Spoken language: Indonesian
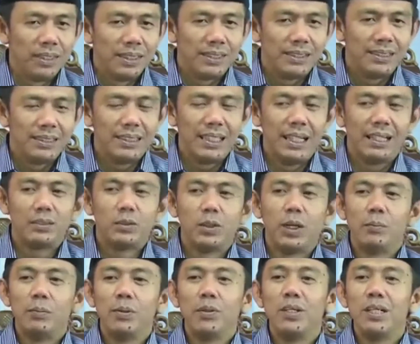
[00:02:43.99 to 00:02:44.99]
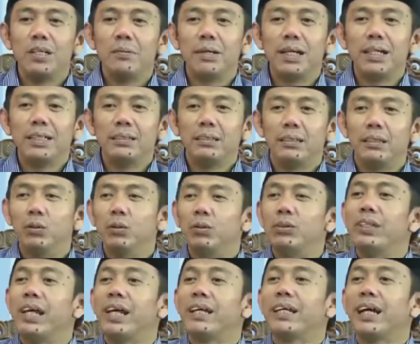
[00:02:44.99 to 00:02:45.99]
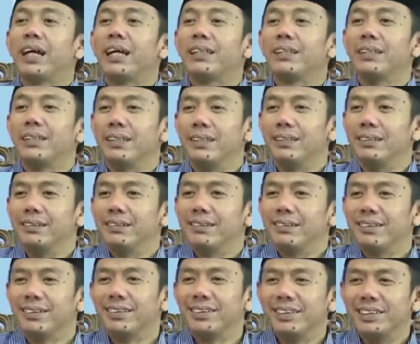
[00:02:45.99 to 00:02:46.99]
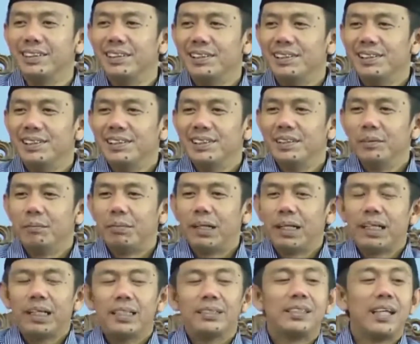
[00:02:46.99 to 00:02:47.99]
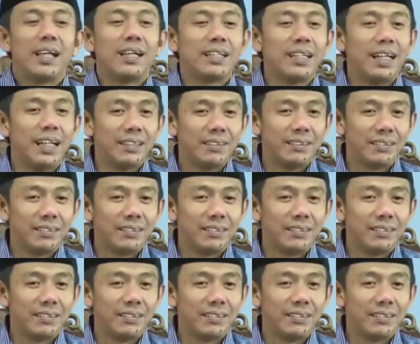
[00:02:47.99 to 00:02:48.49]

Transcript: siang 25 tinggu zakat iya. pakai zakat